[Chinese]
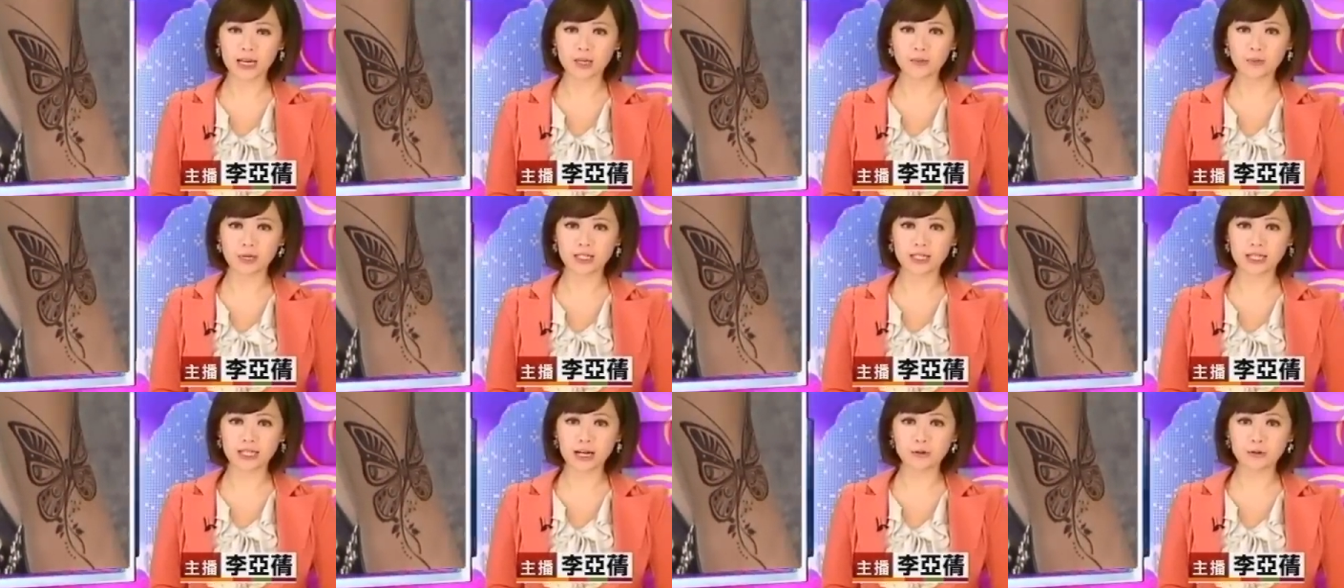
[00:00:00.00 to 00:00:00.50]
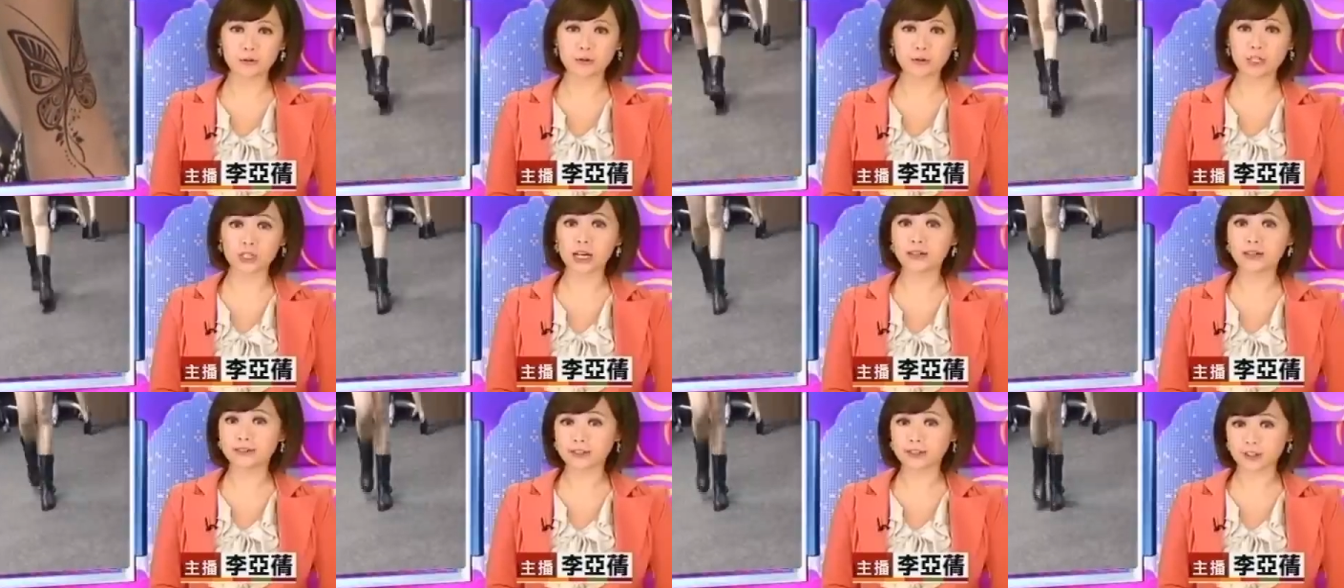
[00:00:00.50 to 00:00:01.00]
因为加入
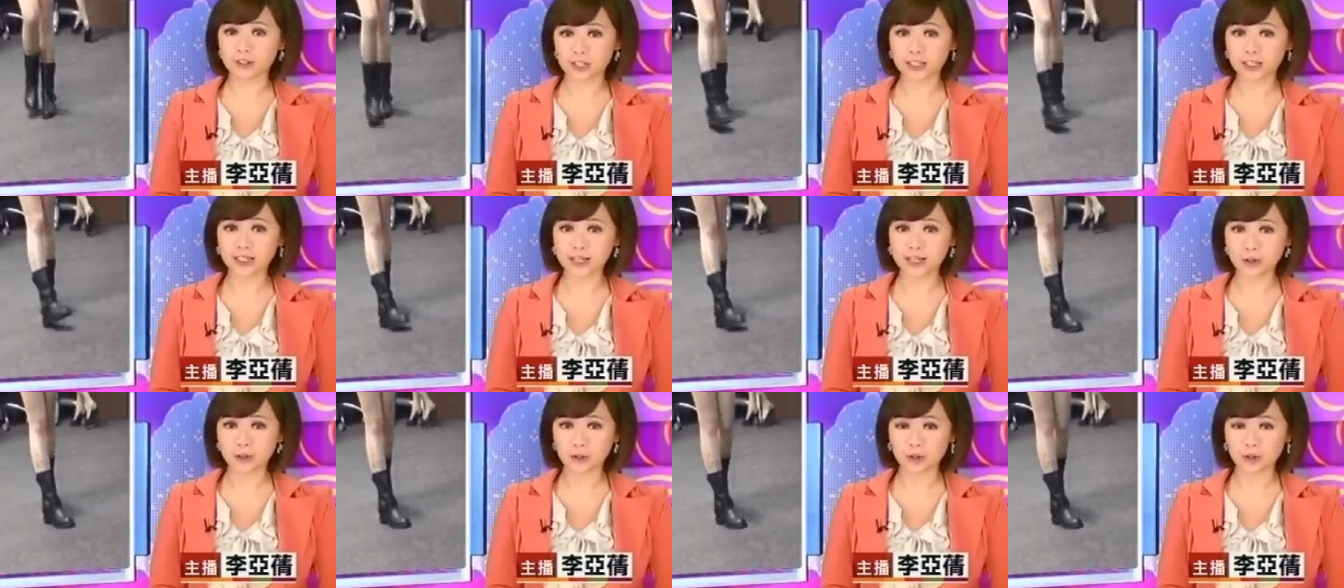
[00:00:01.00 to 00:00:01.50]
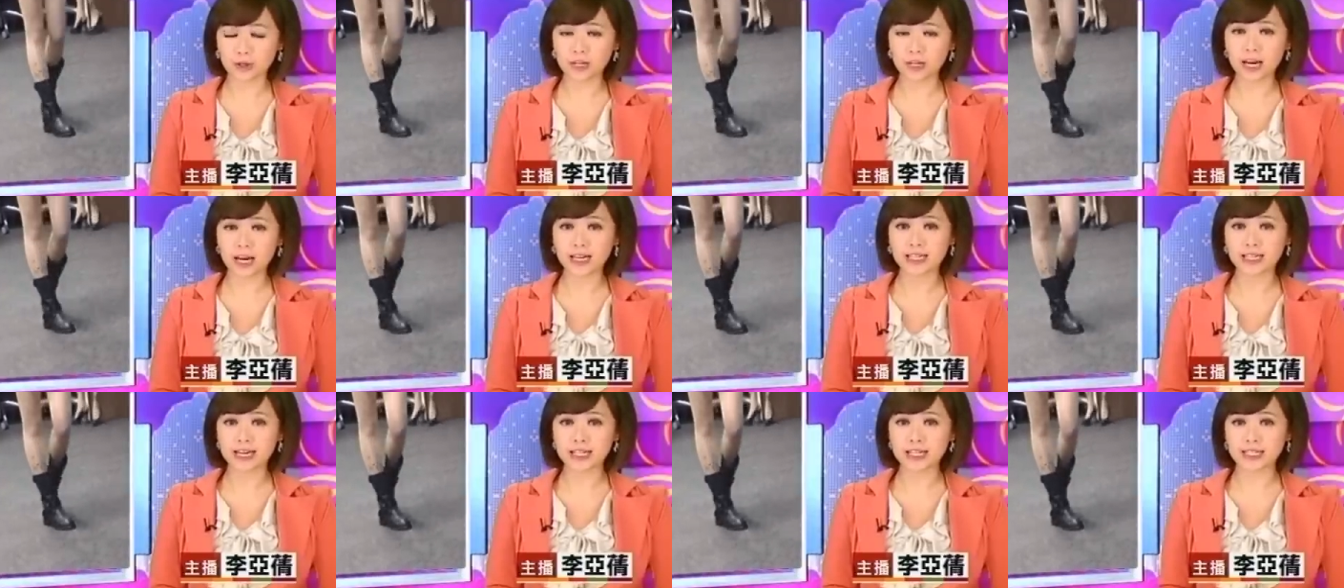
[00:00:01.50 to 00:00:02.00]
这样的生力军，
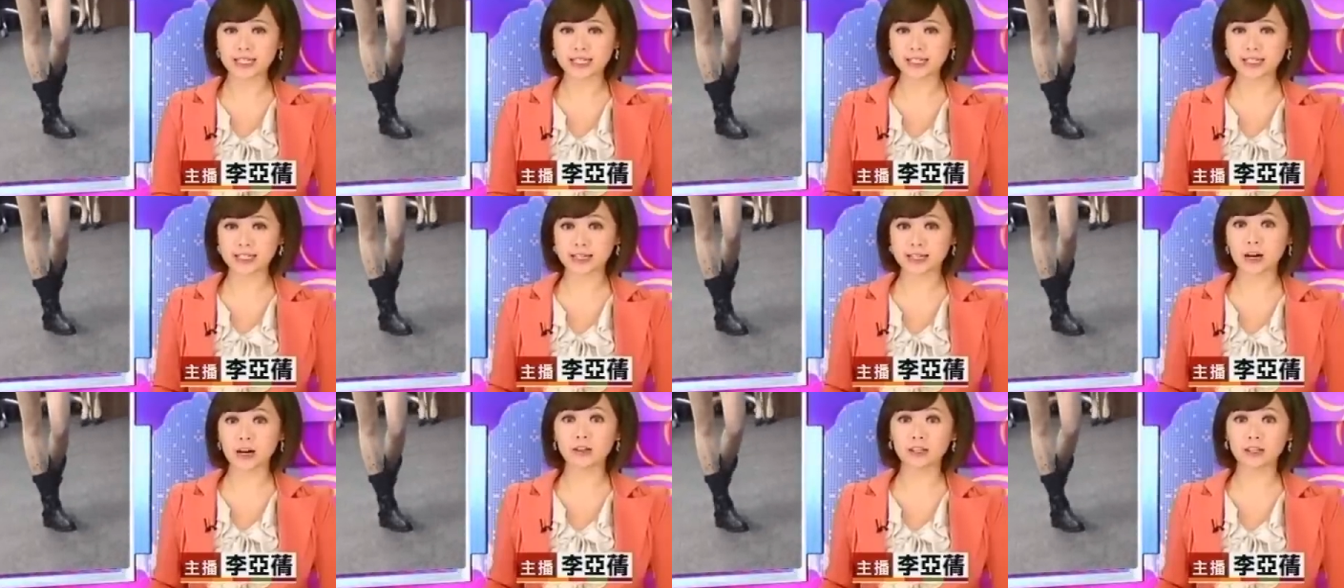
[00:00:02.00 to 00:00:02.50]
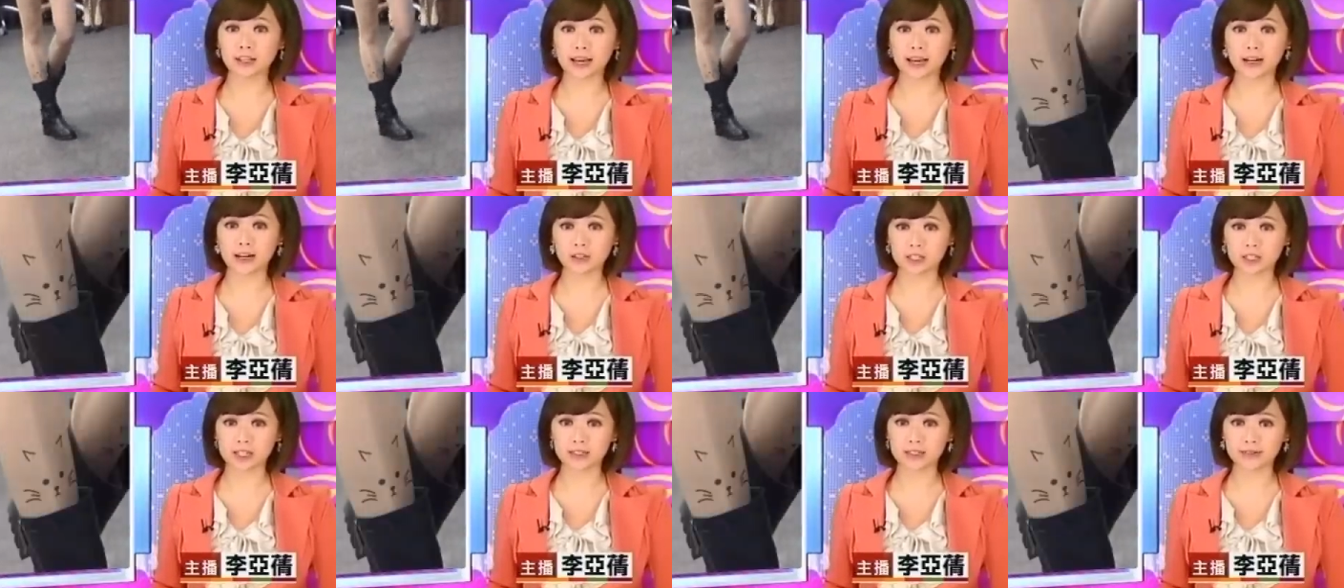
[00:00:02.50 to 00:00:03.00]
业绩提高了两
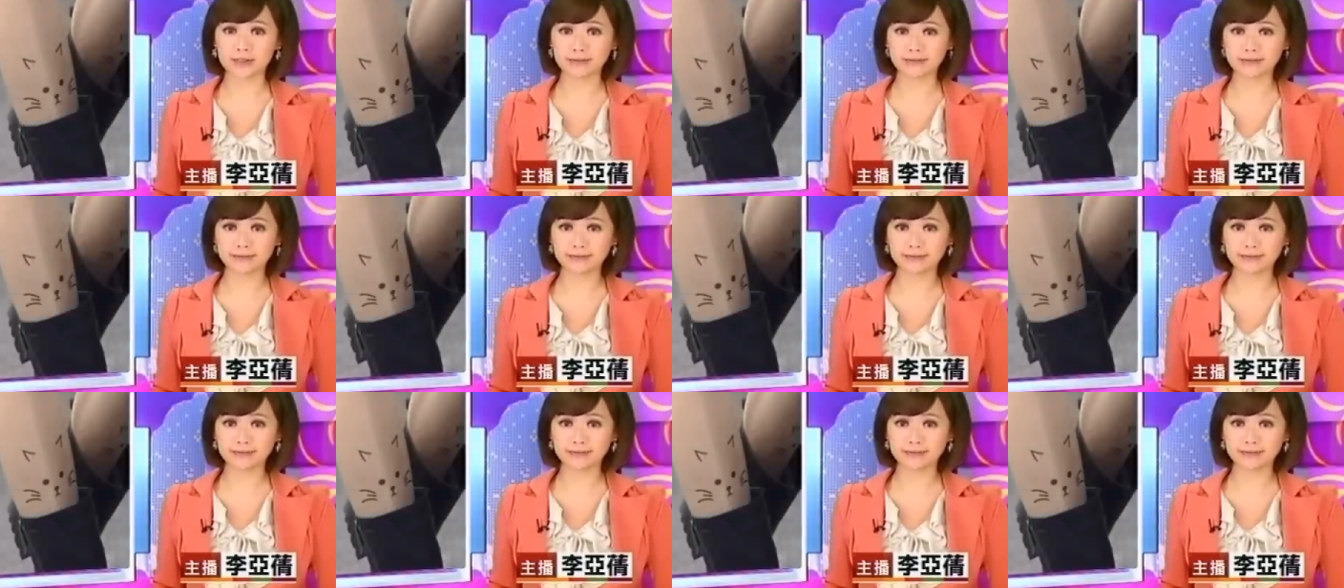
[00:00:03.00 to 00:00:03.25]
成。